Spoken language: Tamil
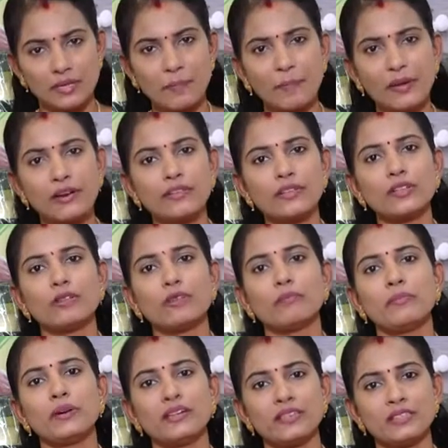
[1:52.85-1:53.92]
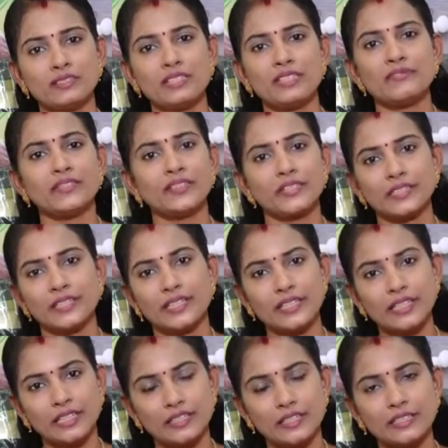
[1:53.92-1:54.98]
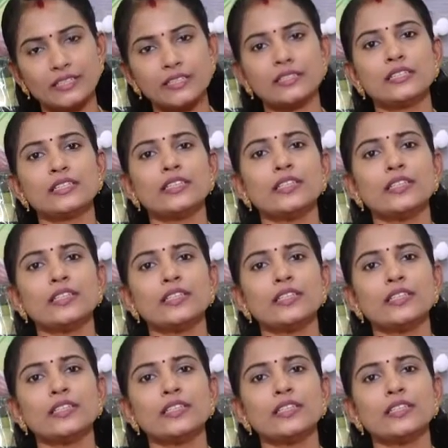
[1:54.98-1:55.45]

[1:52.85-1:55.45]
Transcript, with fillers: நிப்பல் வந்து ரொம்ப இன்வெர்ட்டடாக இருந்தது